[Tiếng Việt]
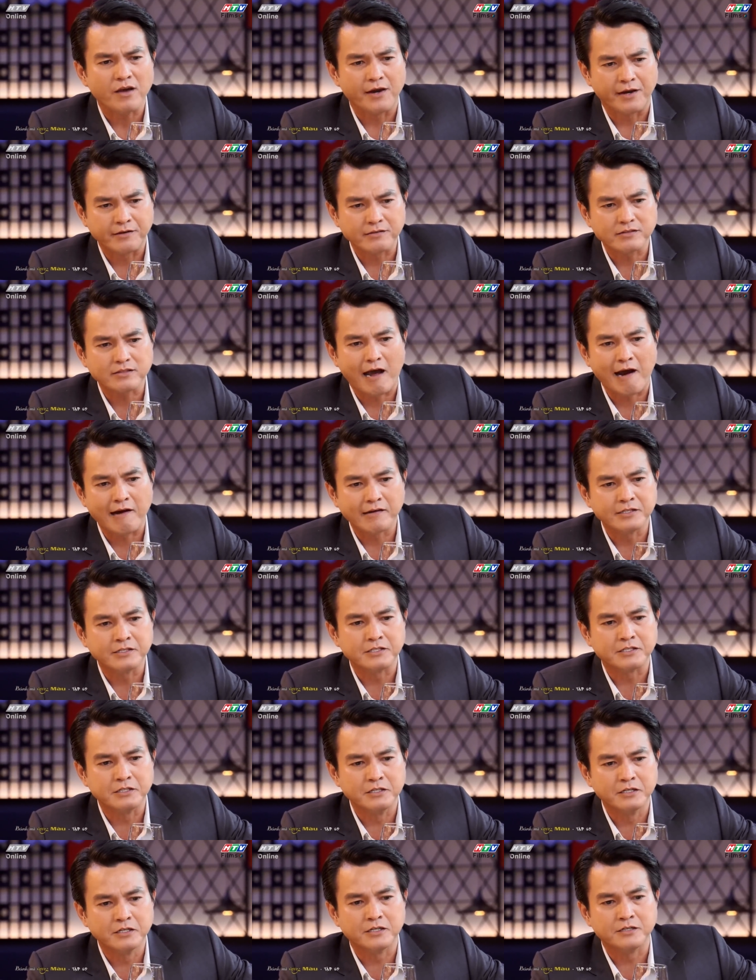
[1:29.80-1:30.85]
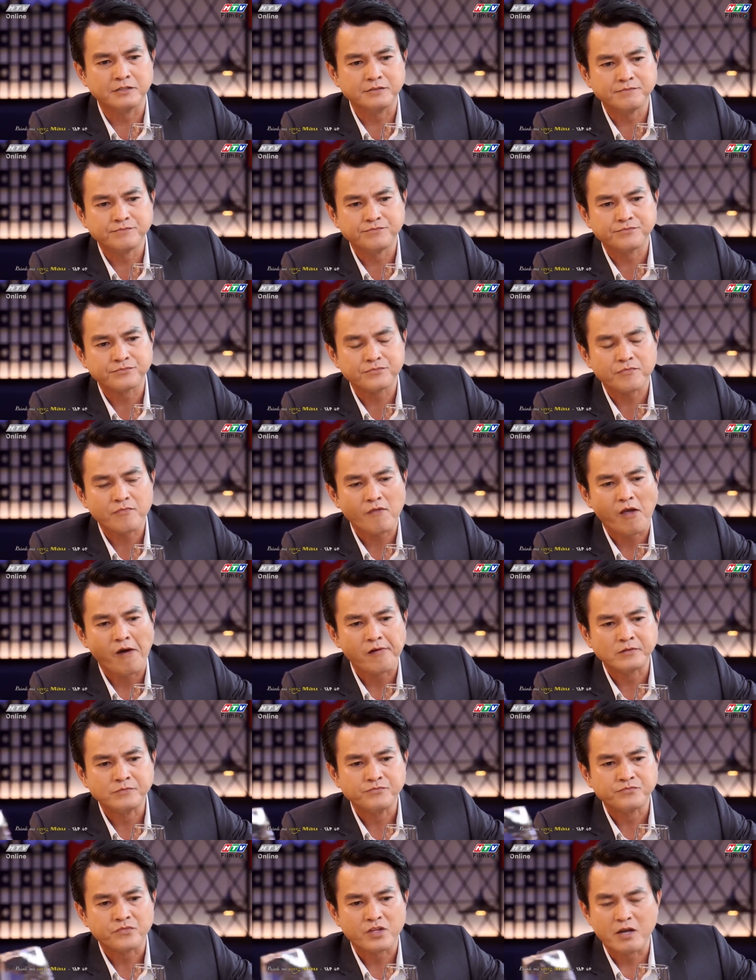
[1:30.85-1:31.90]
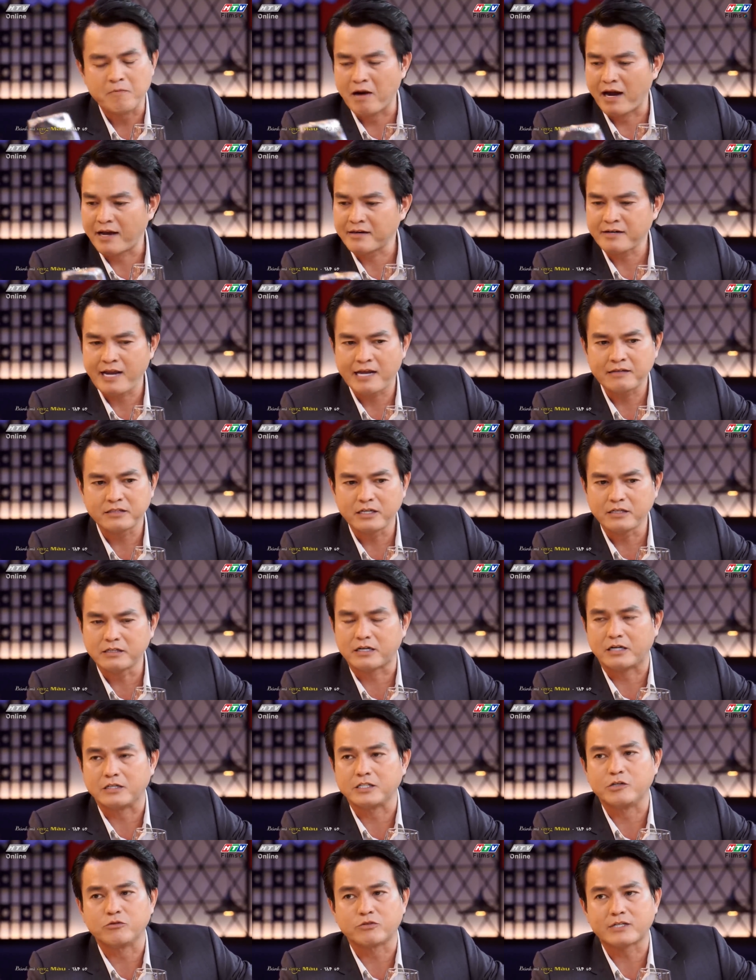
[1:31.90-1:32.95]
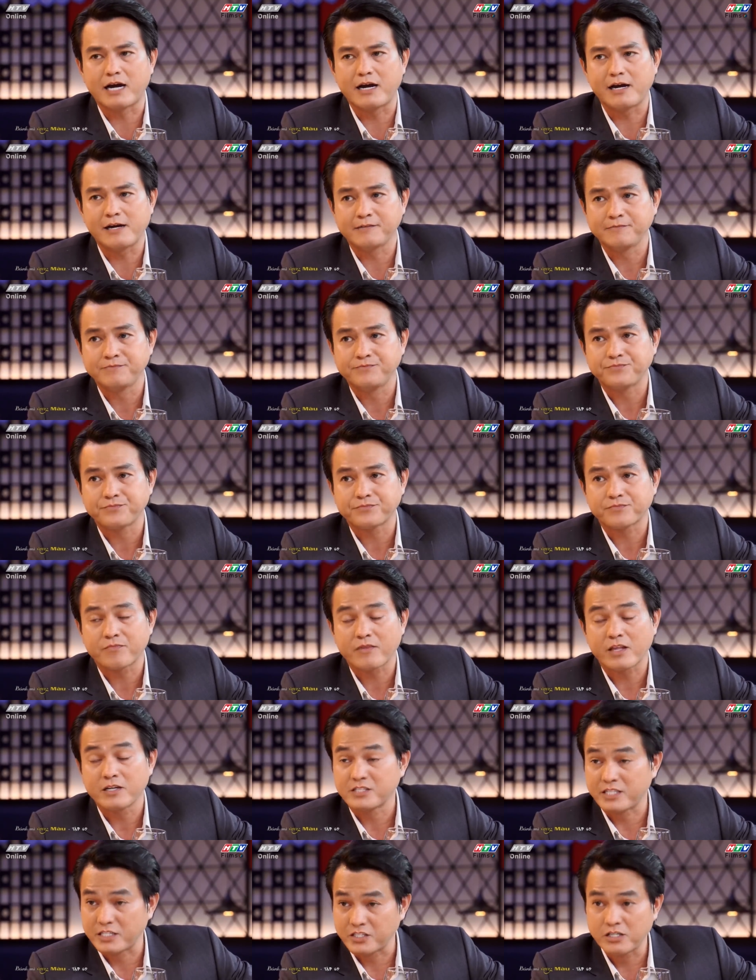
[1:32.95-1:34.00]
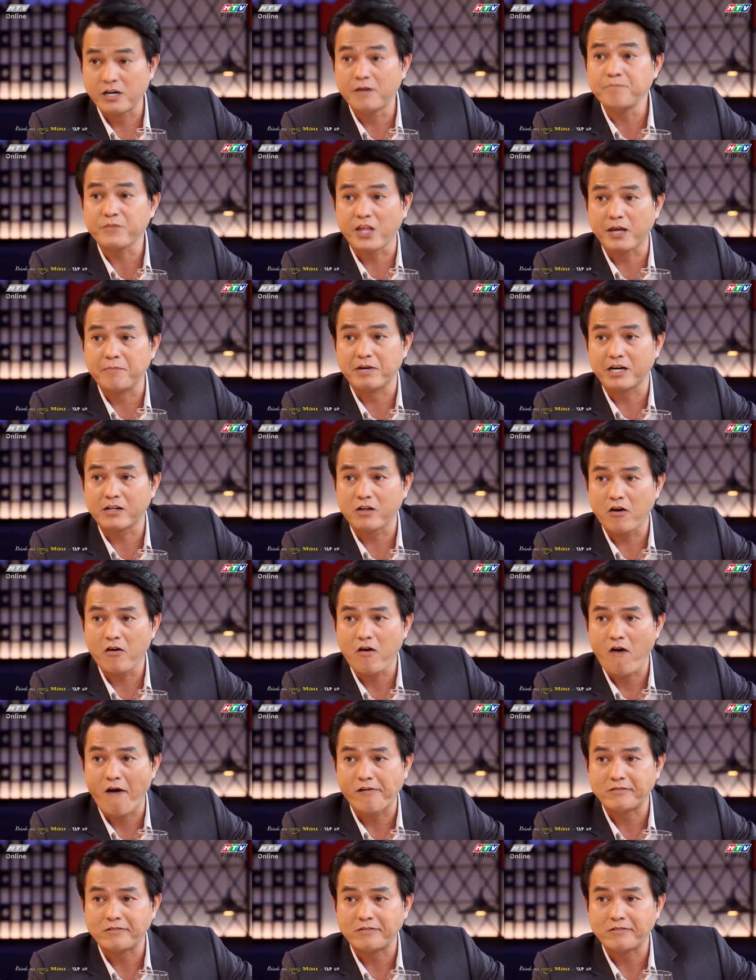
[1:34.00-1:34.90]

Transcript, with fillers: hiện tại thì chưa nhưng mà anh đang tích cực điều tra sẽ sớm tìm ra thôi